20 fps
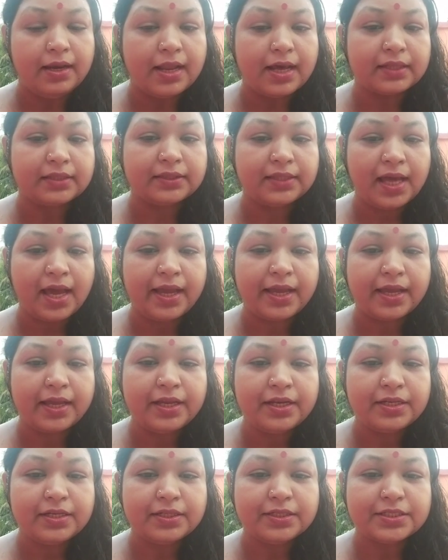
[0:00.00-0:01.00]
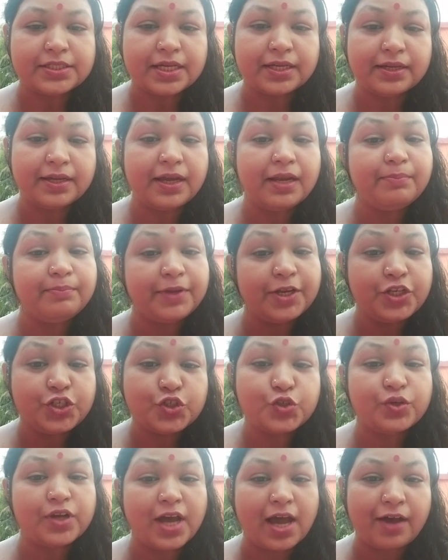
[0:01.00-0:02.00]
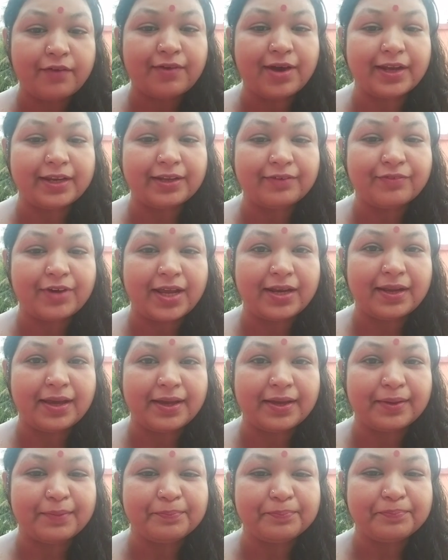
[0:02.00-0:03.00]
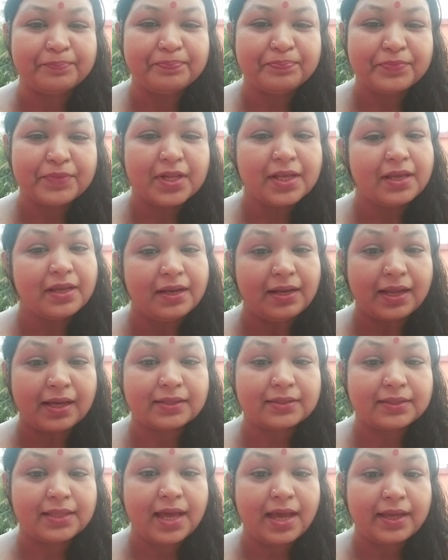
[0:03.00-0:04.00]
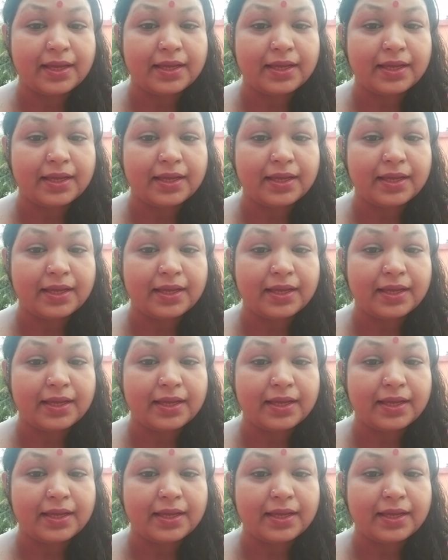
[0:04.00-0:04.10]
लगता है जंगल में चुनाव आने वाला है लगता